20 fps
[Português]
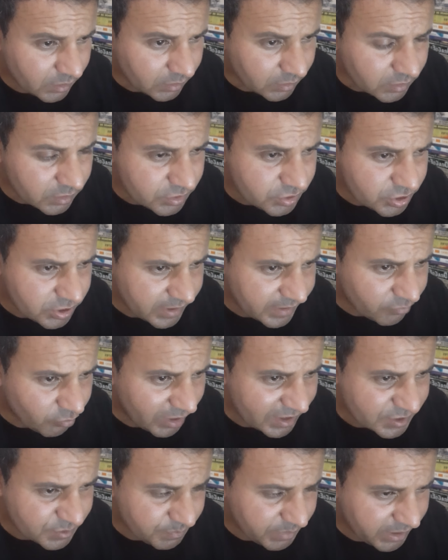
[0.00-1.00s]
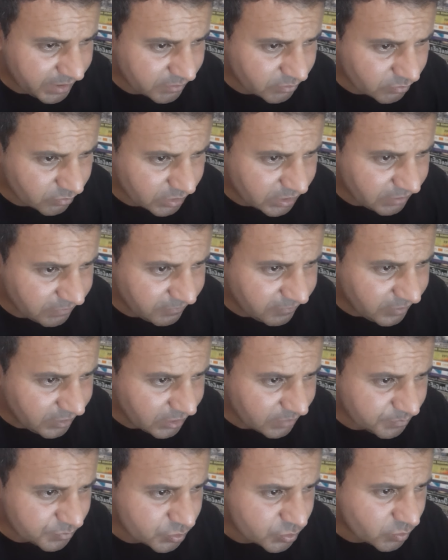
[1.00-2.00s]
Este era o aspecto que
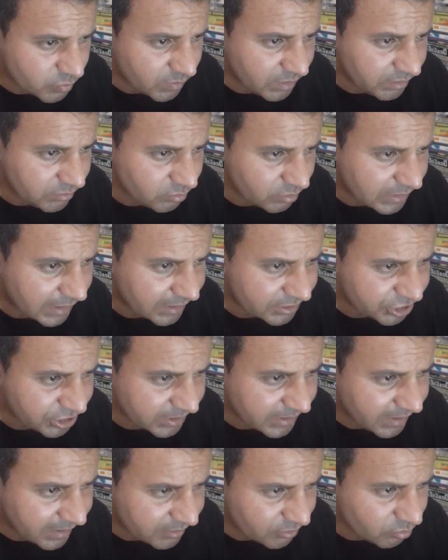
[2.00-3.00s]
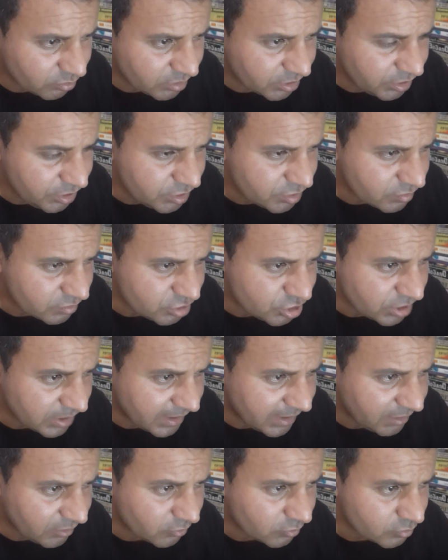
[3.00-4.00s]
víamos quando da chegada do Cristo de
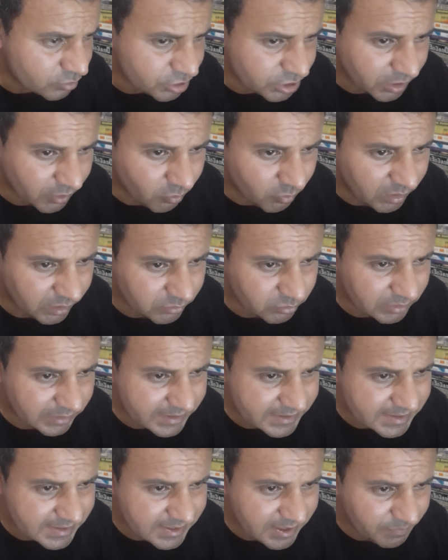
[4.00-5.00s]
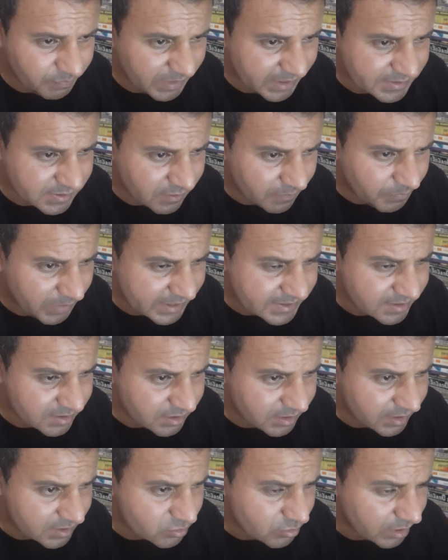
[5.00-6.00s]
lá longe, enquanto descia passo a passo em
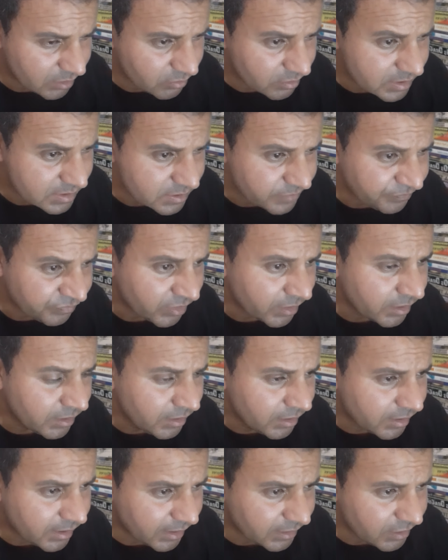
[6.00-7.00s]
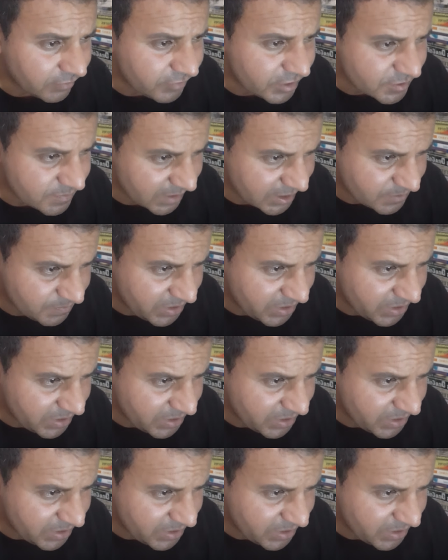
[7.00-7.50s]
direção a nós cada vez mais